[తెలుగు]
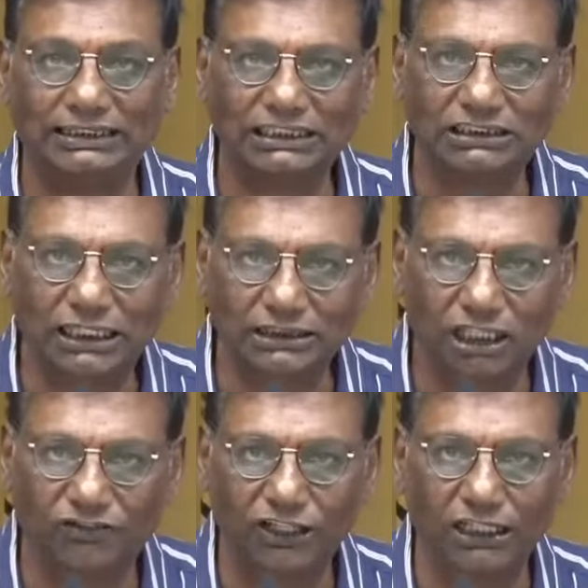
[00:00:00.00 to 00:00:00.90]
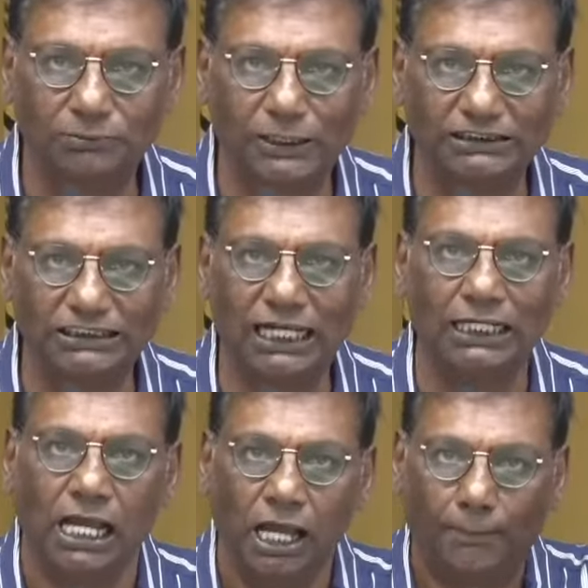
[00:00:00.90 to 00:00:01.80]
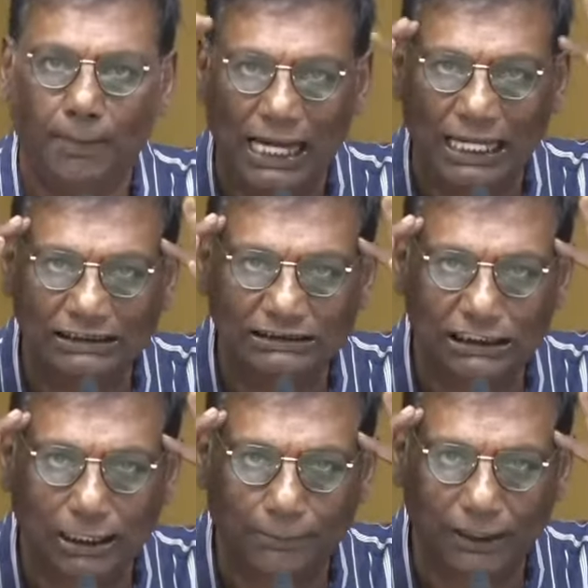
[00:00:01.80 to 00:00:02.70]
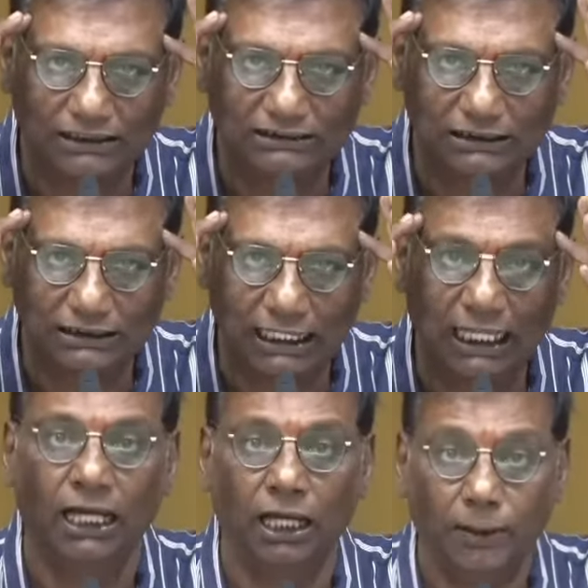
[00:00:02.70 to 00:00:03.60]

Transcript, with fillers: హీఈస్ అ స్కీజోఫనిక్ పేషెంట్ మానసిక పరిస్థితి